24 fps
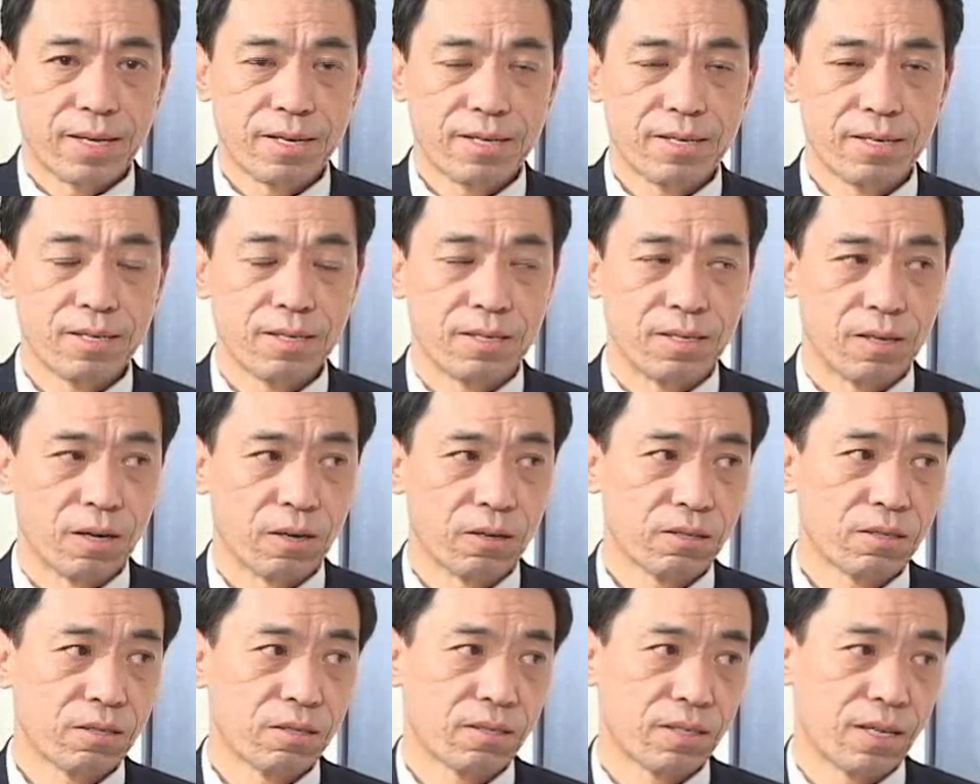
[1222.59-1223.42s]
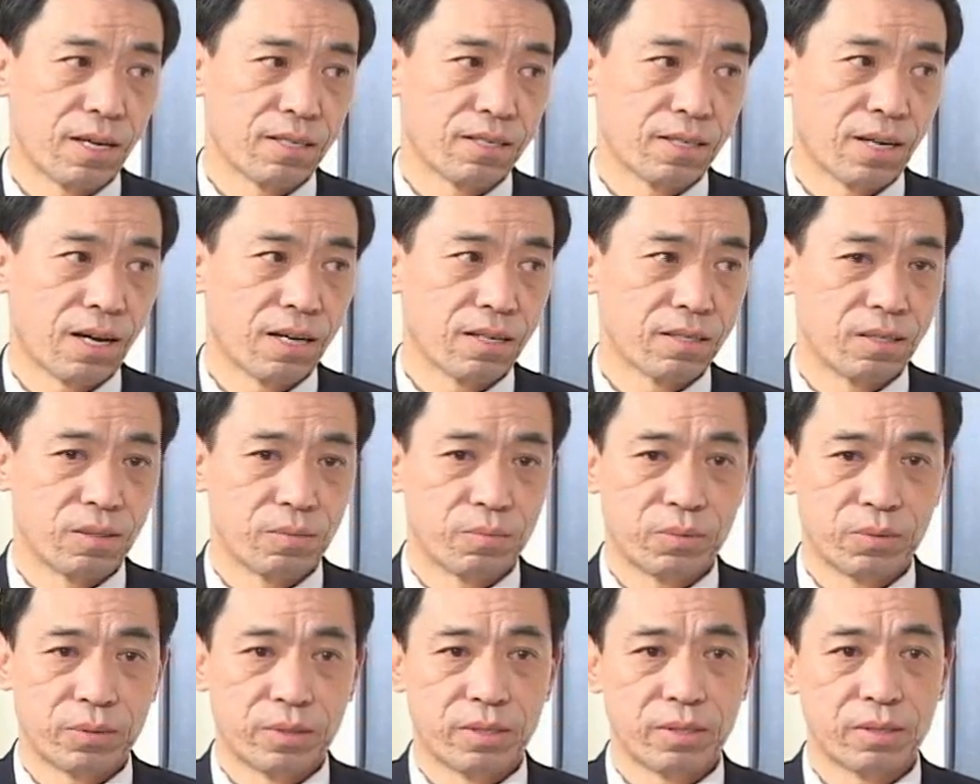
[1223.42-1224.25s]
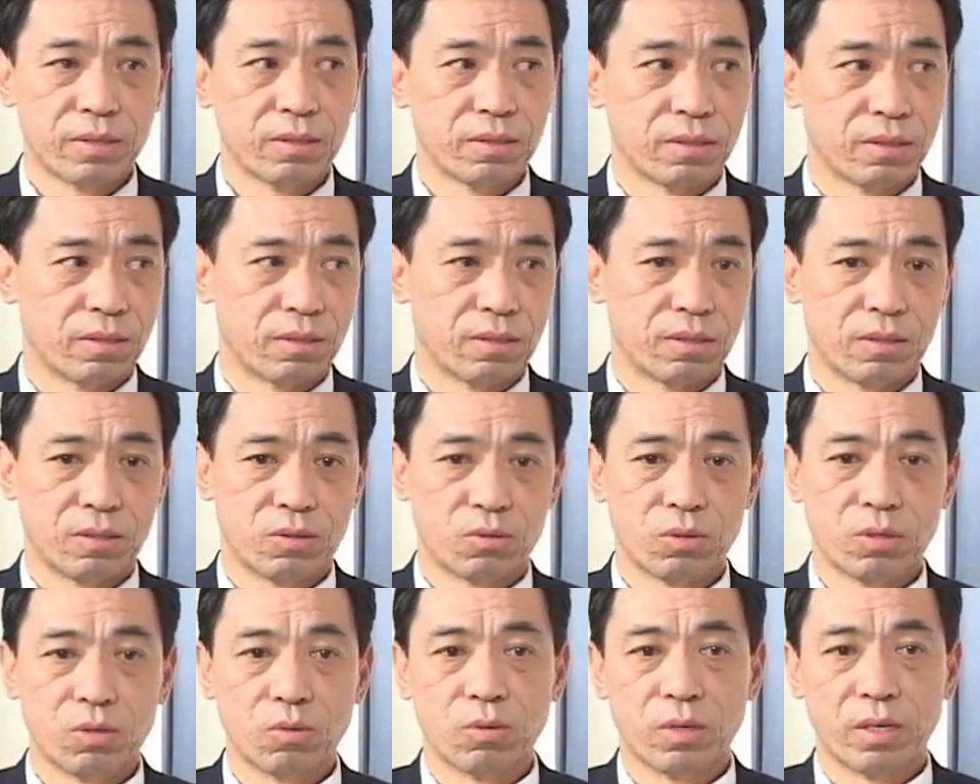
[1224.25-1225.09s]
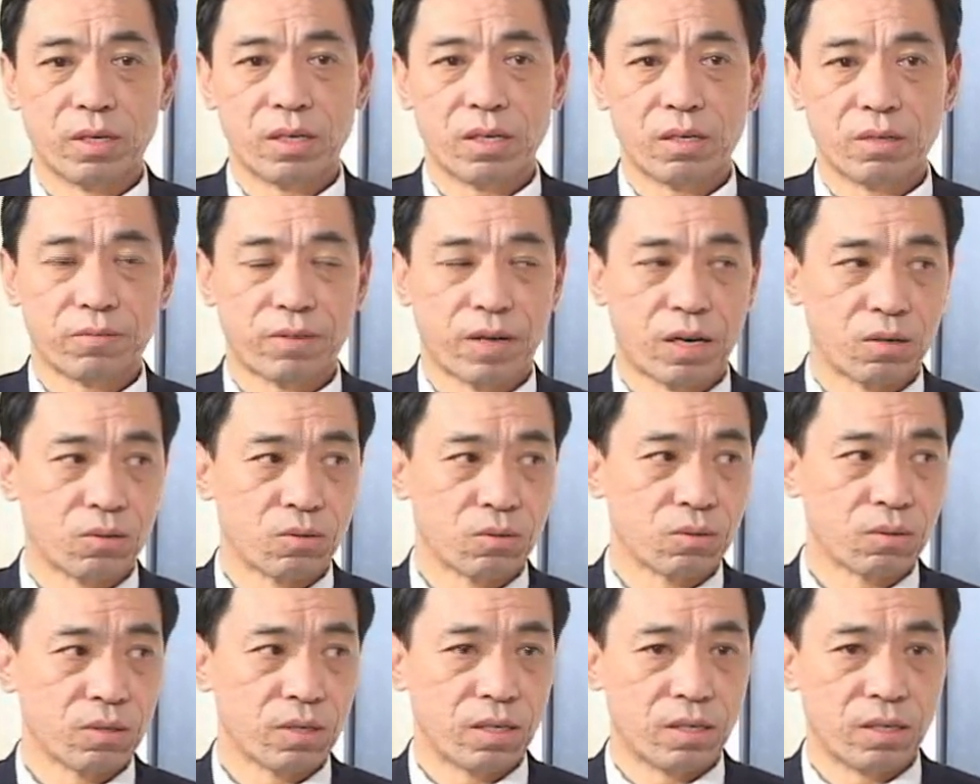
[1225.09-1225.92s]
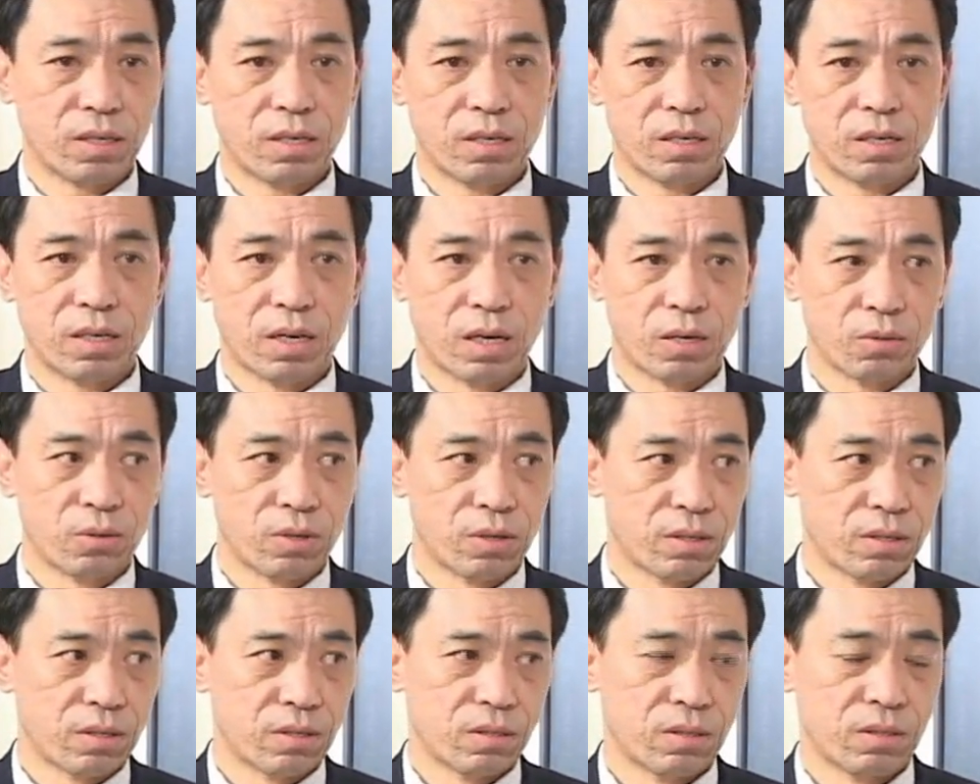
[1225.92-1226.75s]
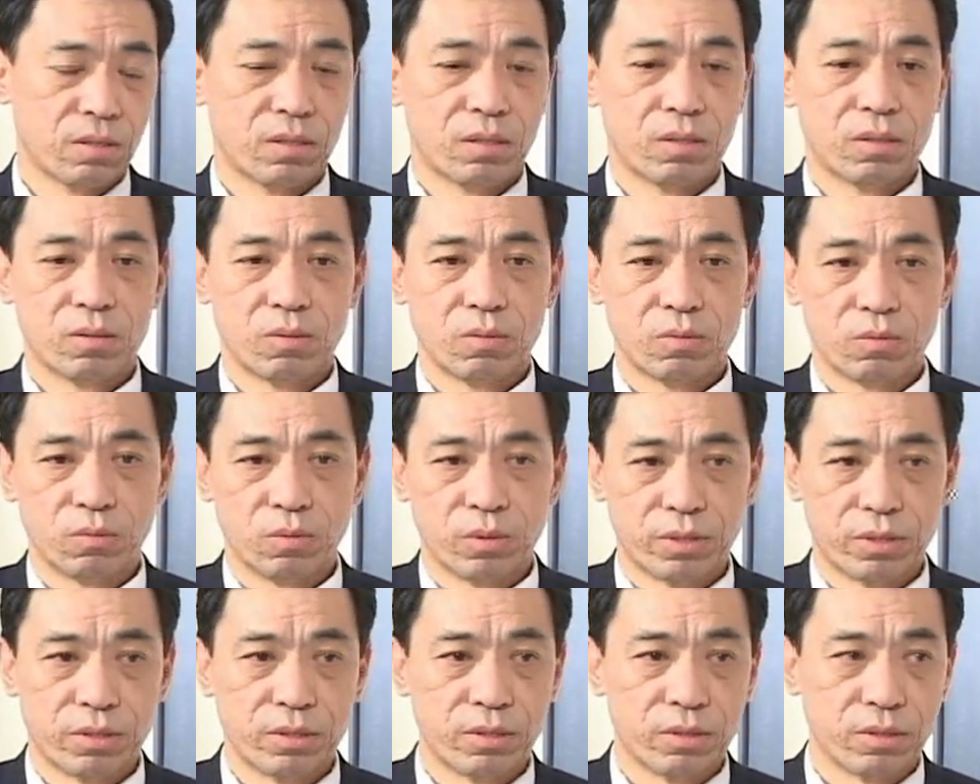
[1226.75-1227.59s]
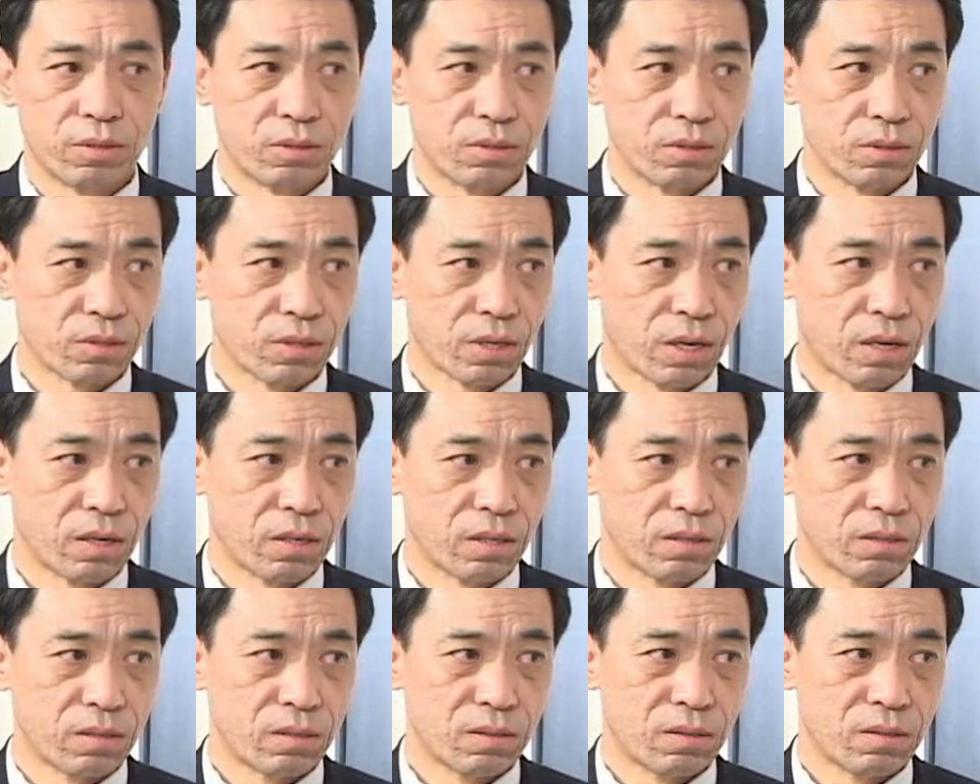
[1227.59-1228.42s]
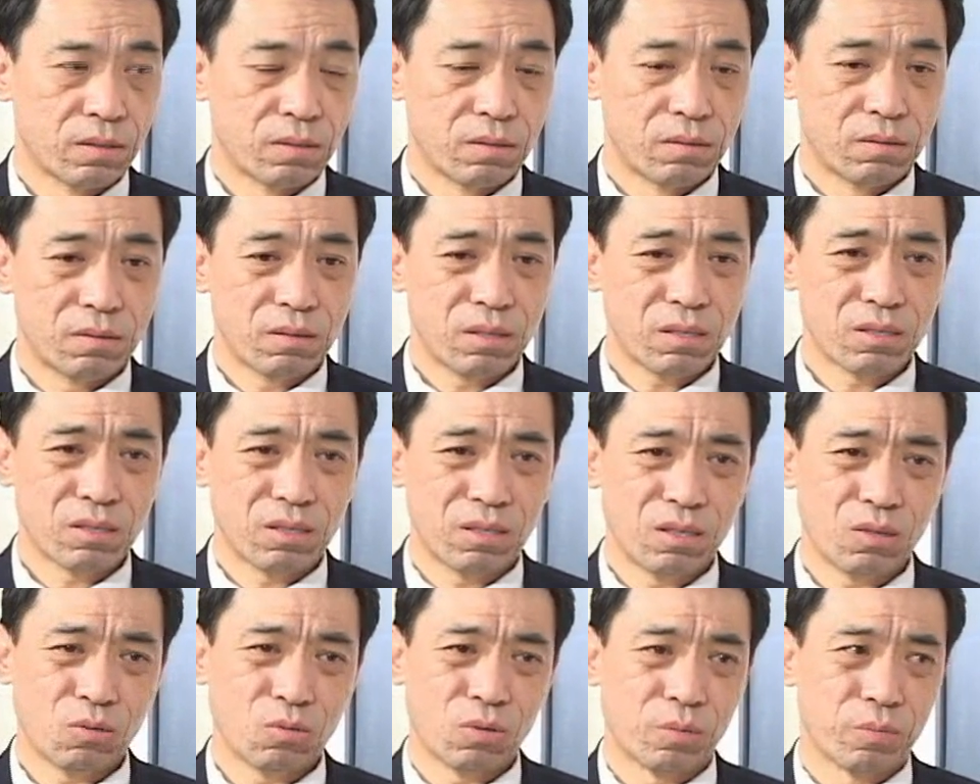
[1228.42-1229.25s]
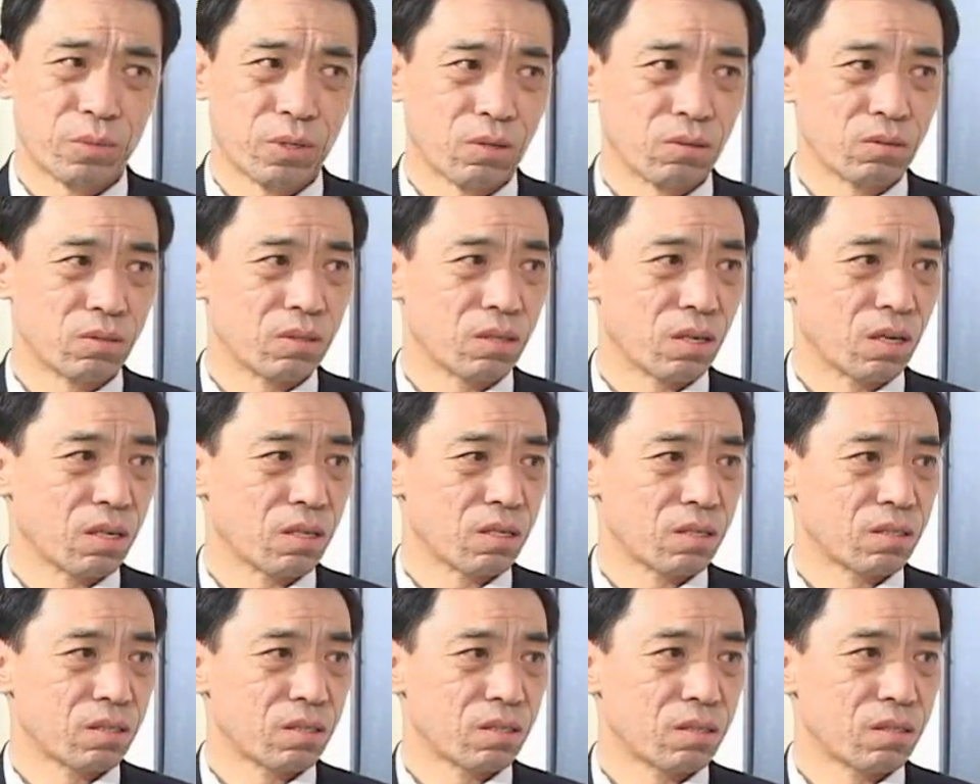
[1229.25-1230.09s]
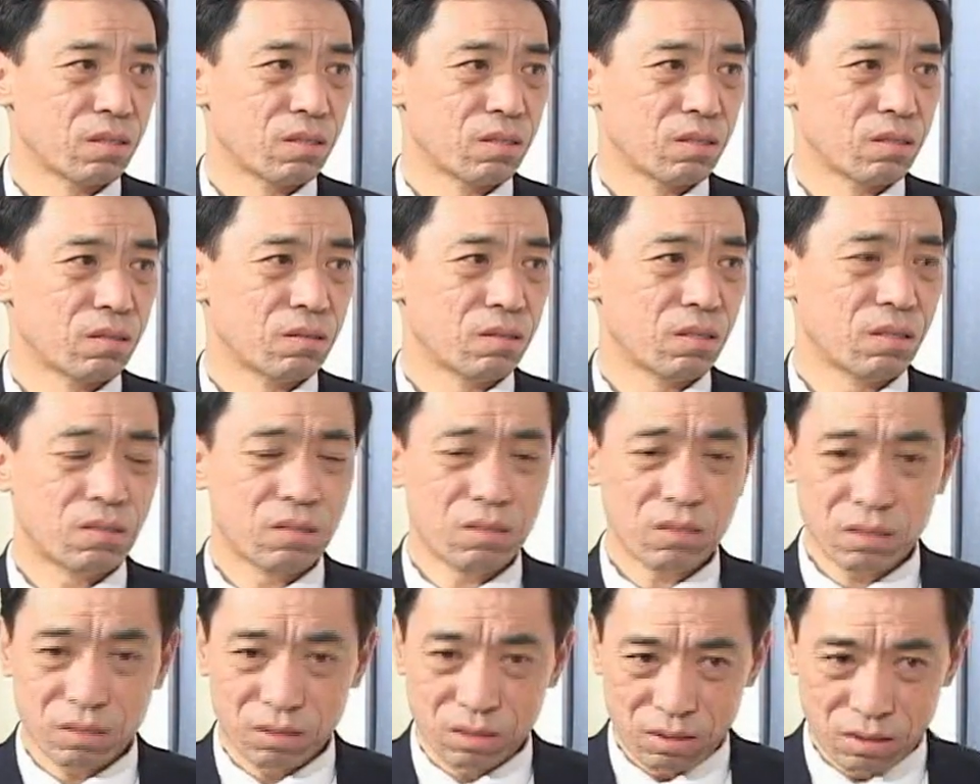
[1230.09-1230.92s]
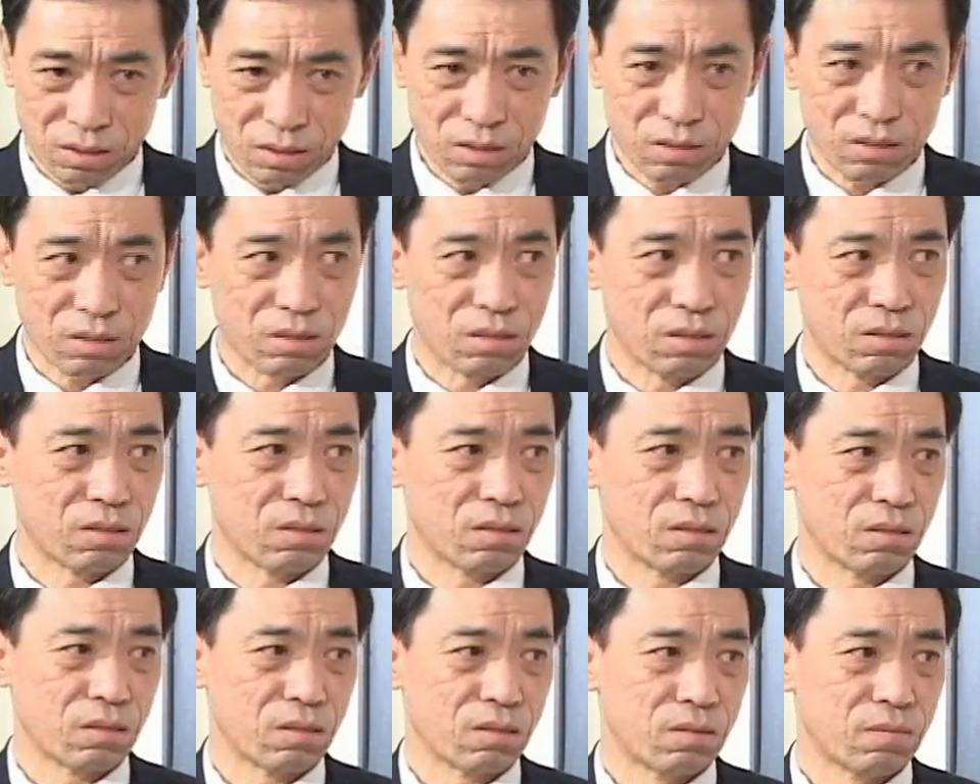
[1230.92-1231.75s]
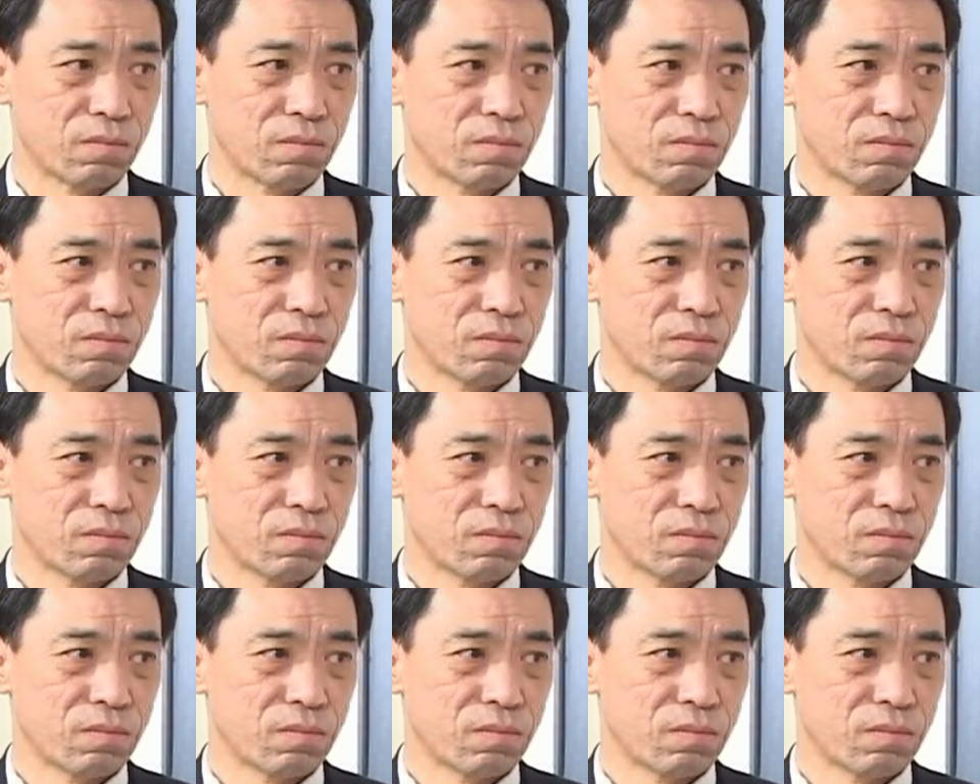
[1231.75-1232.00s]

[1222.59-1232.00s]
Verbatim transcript: 但是你要是在家，你不听你，你说我练了法轮功了，练了俩月，我自己自杀了，那谁也管不着你啊？那是你自己的事情。